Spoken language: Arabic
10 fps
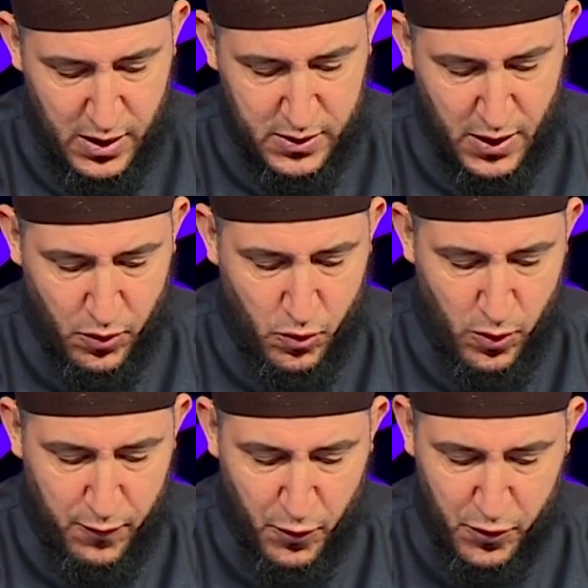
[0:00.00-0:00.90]
ترك
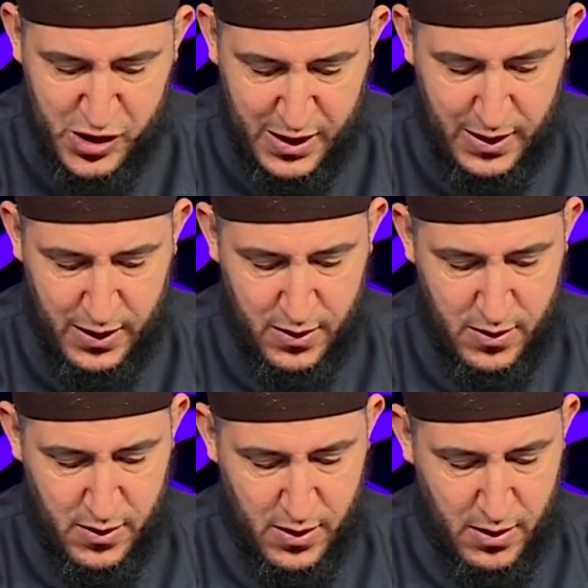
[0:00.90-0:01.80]
الفرجة
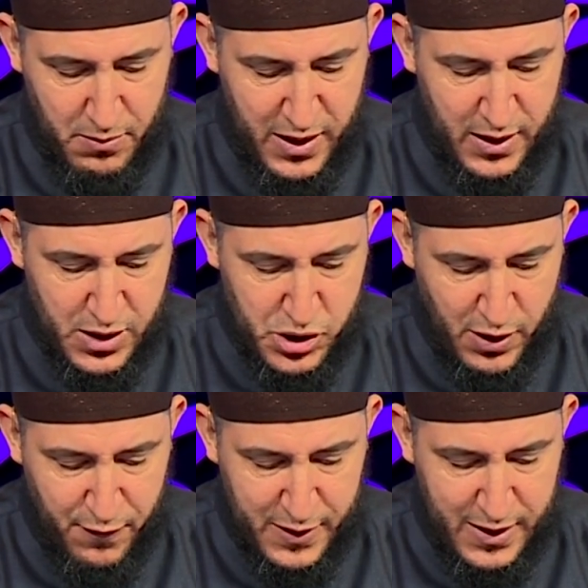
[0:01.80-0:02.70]
بين
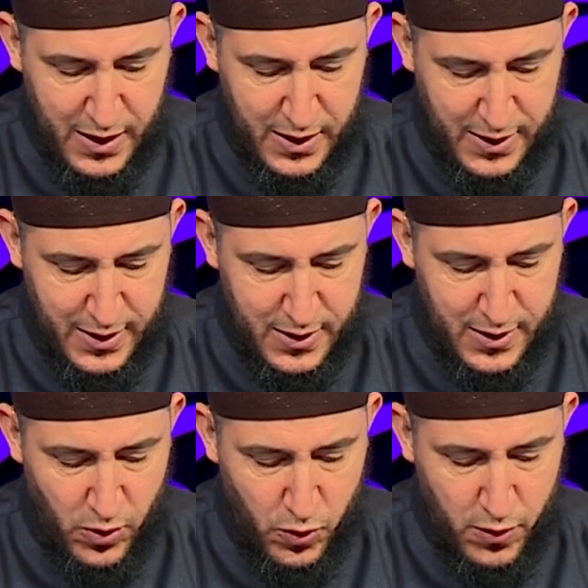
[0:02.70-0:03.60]
الشفتين
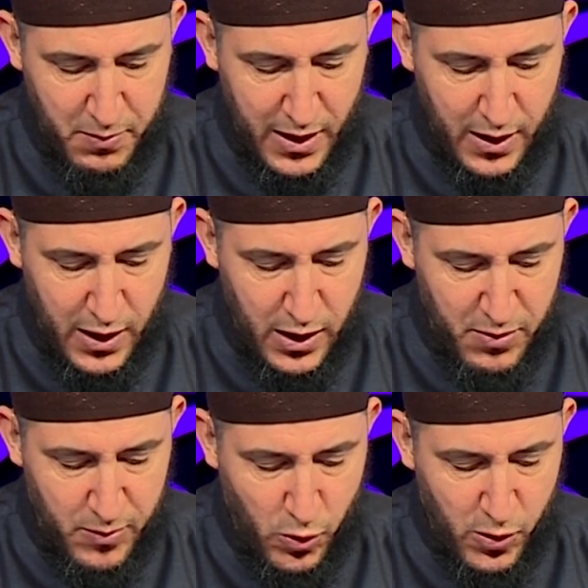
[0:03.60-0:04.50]
عند حكم
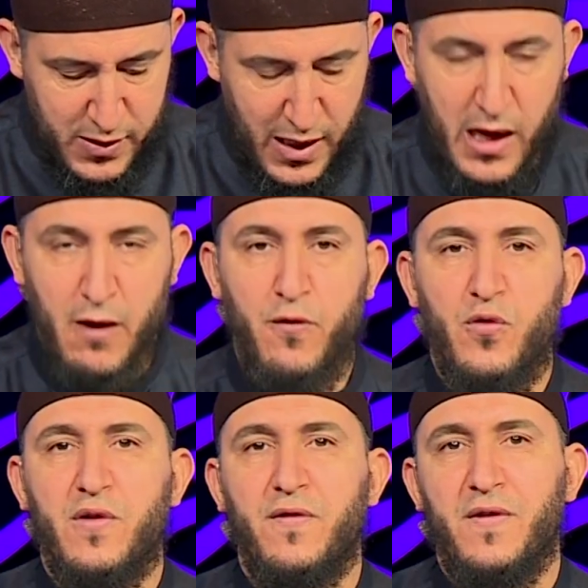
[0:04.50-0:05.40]
القلب مختلف
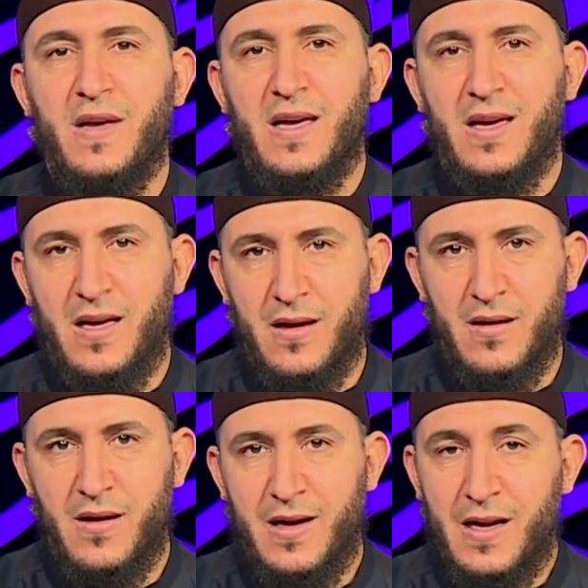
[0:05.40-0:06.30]
فيه
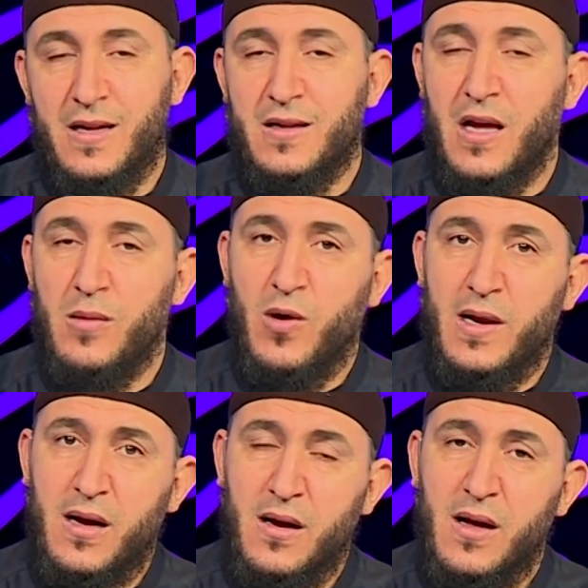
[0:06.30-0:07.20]
يعني نتكلم
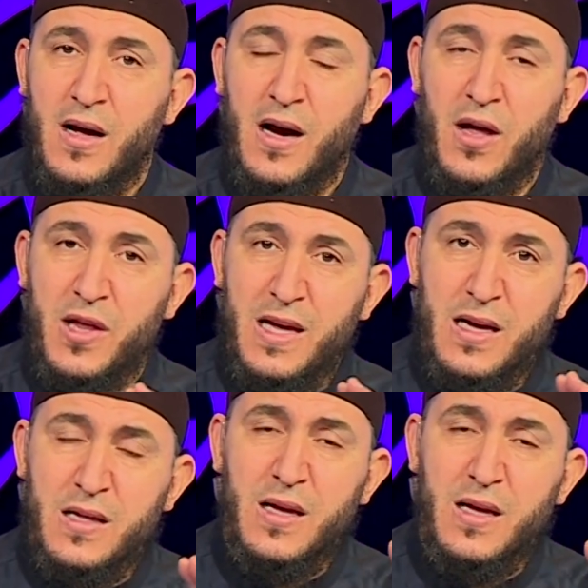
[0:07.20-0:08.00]
على قضية